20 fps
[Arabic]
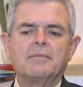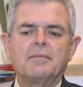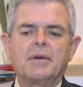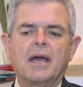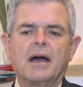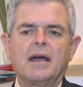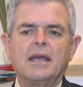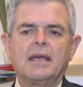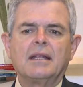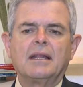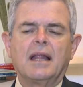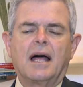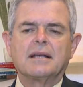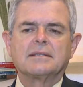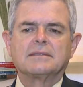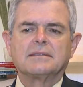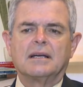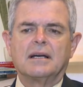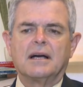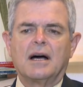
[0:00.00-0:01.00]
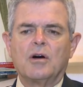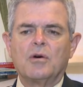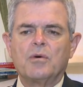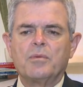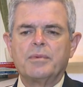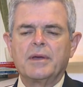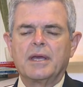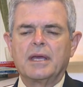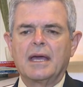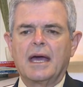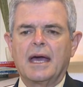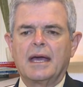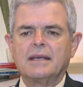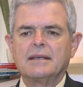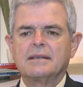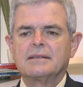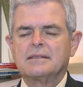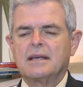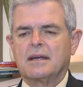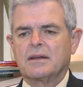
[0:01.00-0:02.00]
باي لحظه او
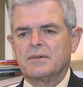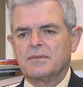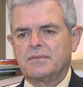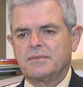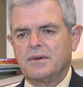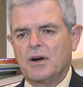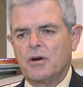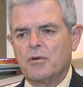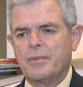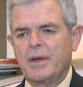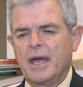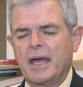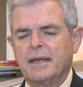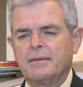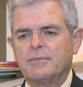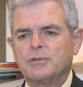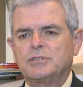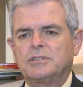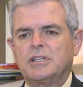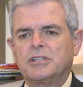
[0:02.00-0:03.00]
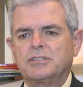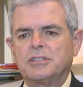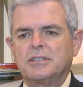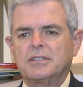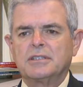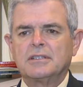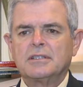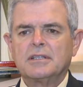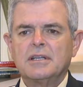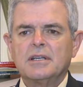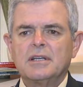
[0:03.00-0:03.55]
باي ظرف او باي مستجد